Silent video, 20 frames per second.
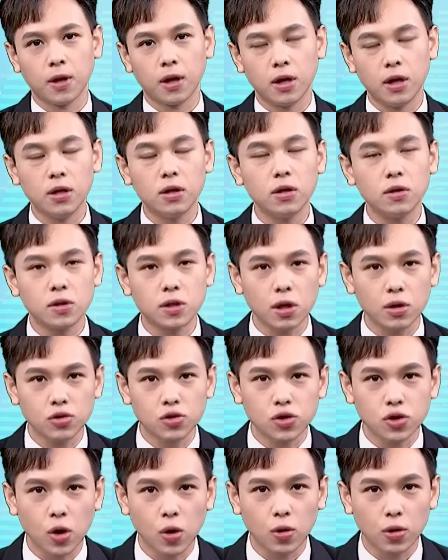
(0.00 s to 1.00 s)
一定是要
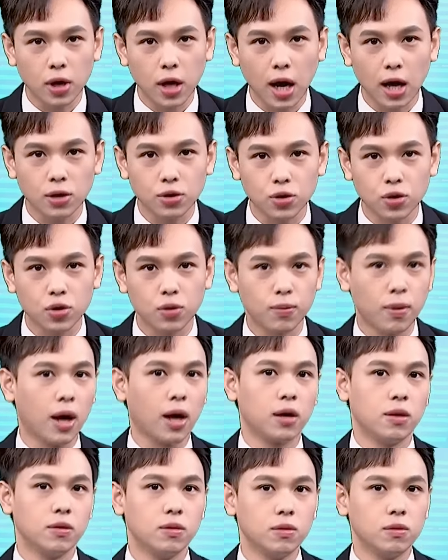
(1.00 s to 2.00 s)
重压去买，
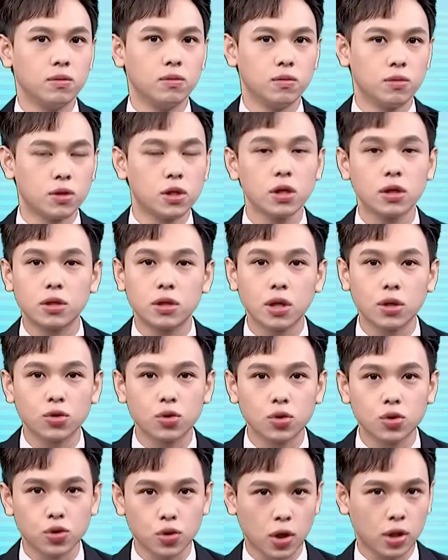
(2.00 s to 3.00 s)
这叫
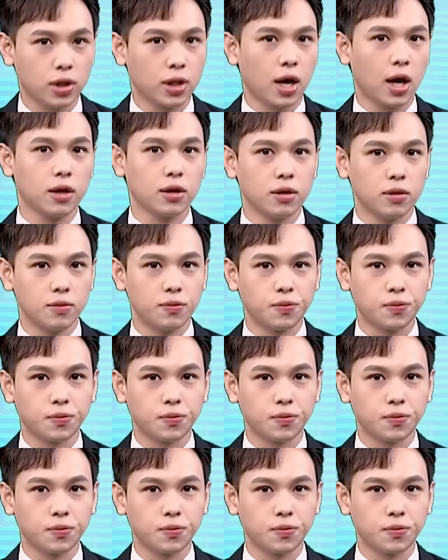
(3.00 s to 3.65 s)
做赚大的。